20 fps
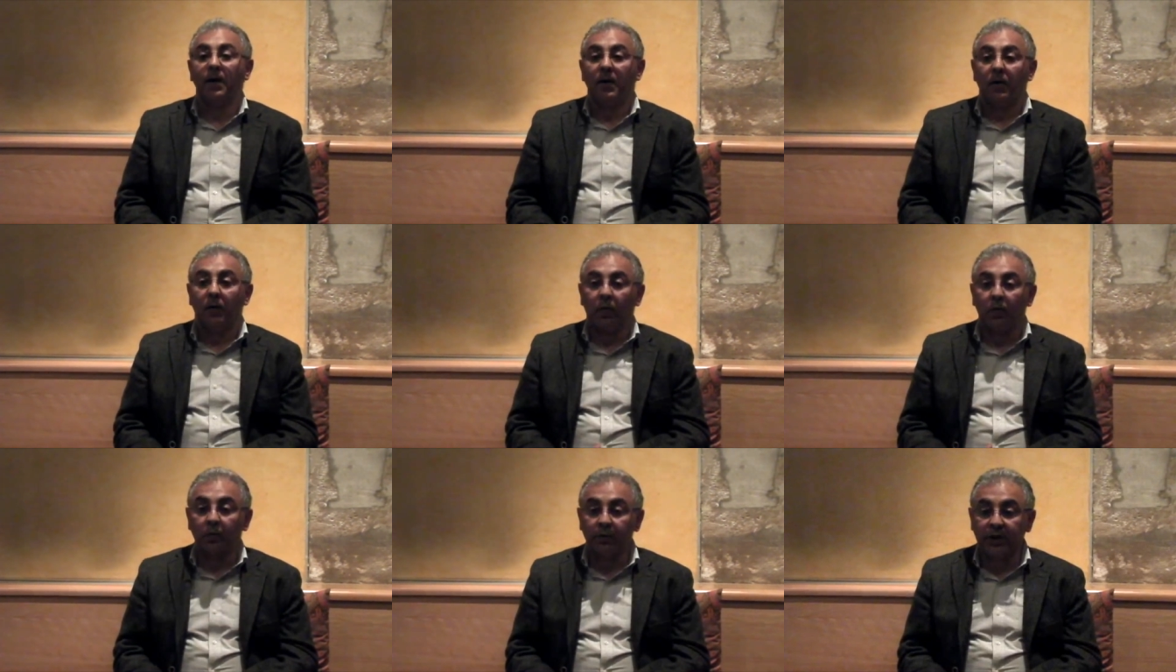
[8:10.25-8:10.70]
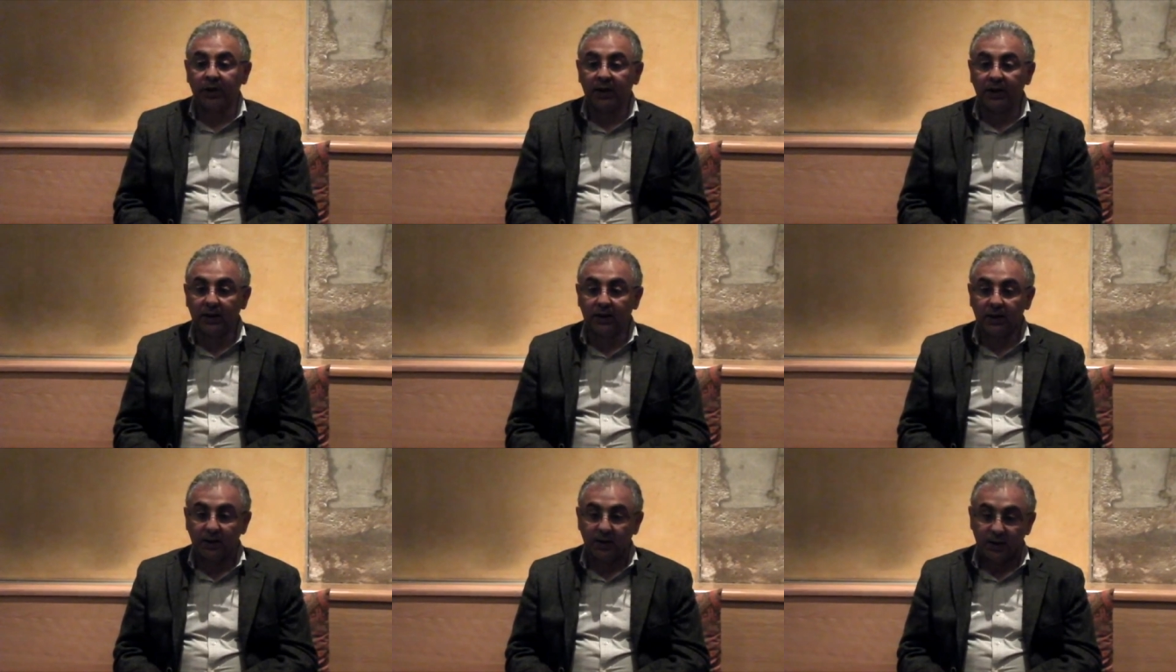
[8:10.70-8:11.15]
On
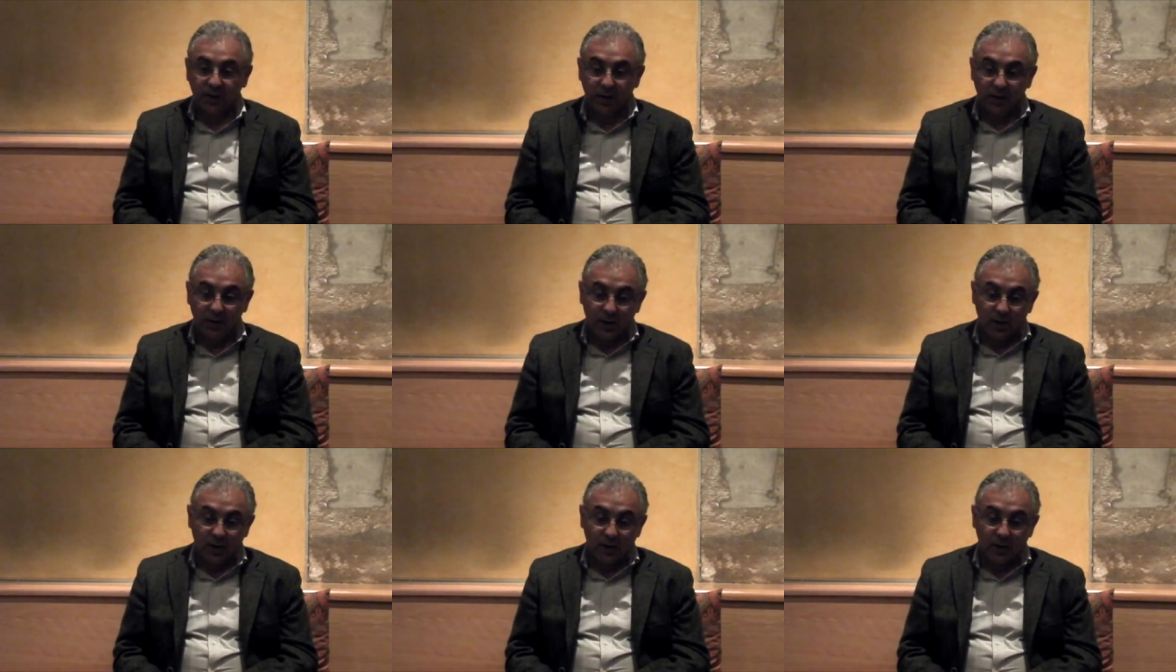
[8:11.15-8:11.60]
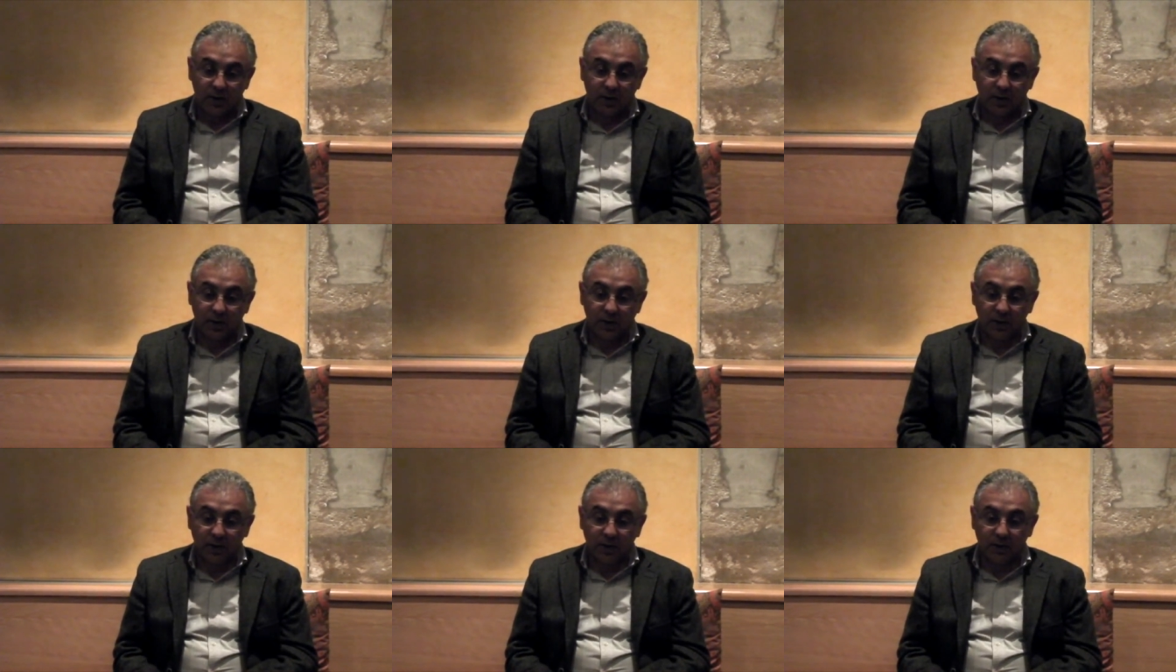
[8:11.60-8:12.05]
est
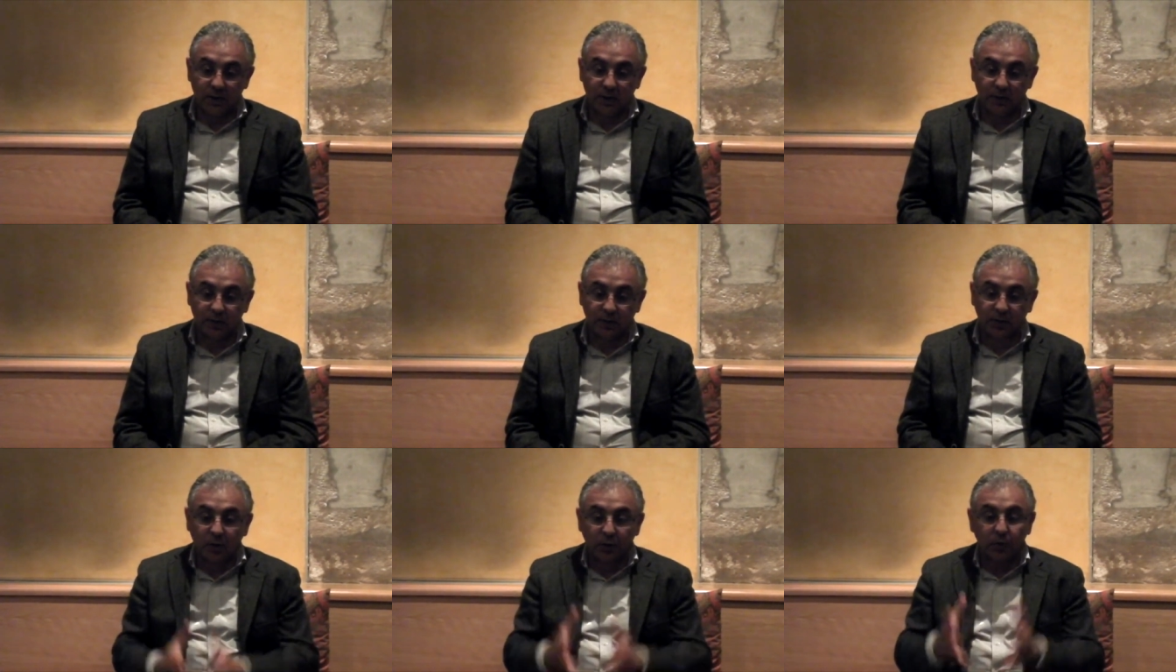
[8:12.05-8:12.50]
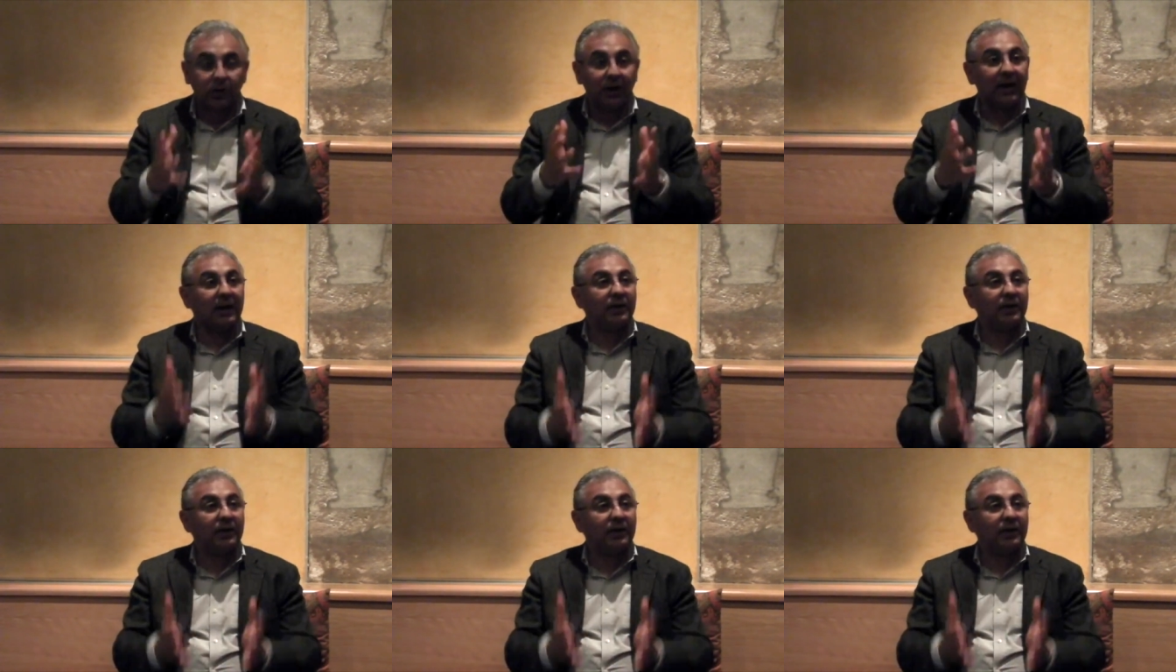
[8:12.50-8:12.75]
euh, dans, le,